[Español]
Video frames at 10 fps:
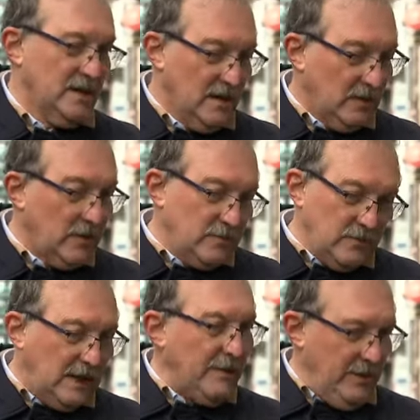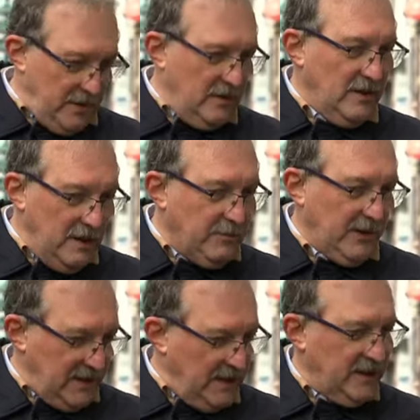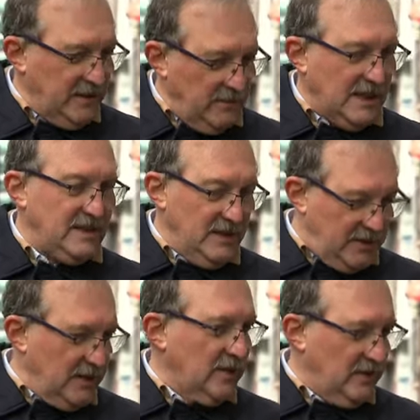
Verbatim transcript: con un cambio importante y un ascenso,